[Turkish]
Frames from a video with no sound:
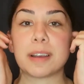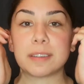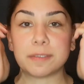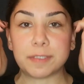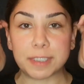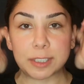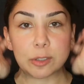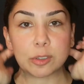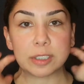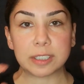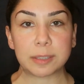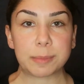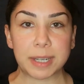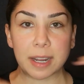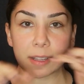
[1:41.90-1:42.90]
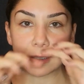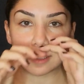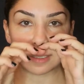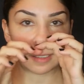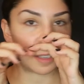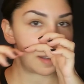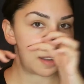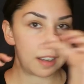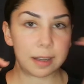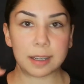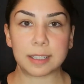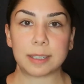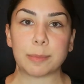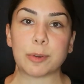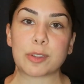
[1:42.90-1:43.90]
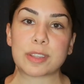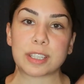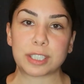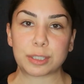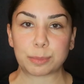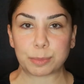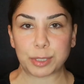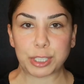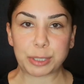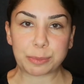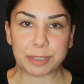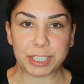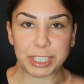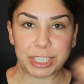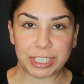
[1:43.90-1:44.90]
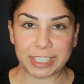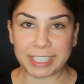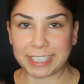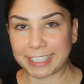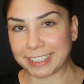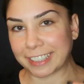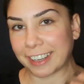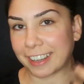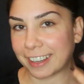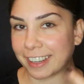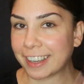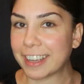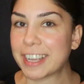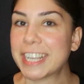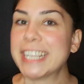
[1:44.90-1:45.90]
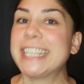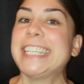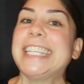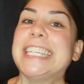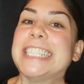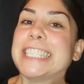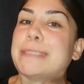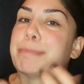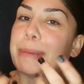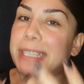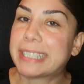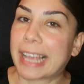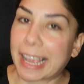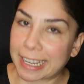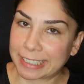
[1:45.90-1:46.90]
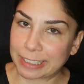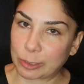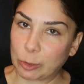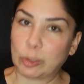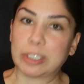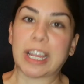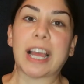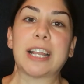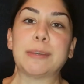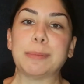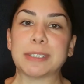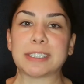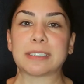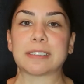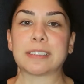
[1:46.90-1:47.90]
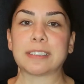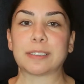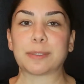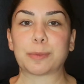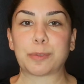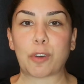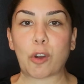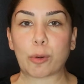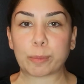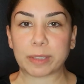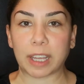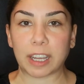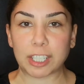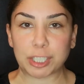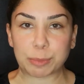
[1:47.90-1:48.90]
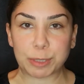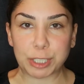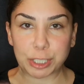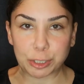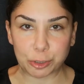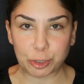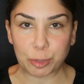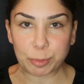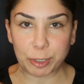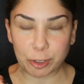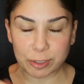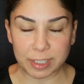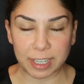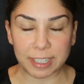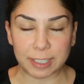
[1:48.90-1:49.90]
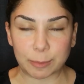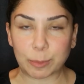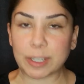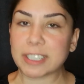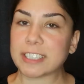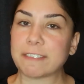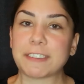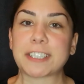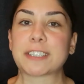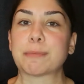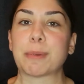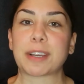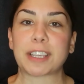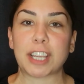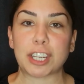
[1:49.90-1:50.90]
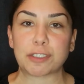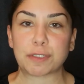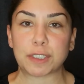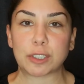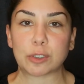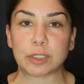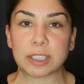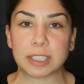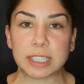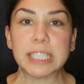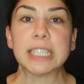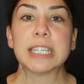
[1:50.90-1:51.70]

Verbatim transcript: Videoları birazcık daha hani böyle saçım başım açık hani daha nispeten güzel bir e, formda açmaya çalışıyorum ki özellikle bu SFX makyaj videolarını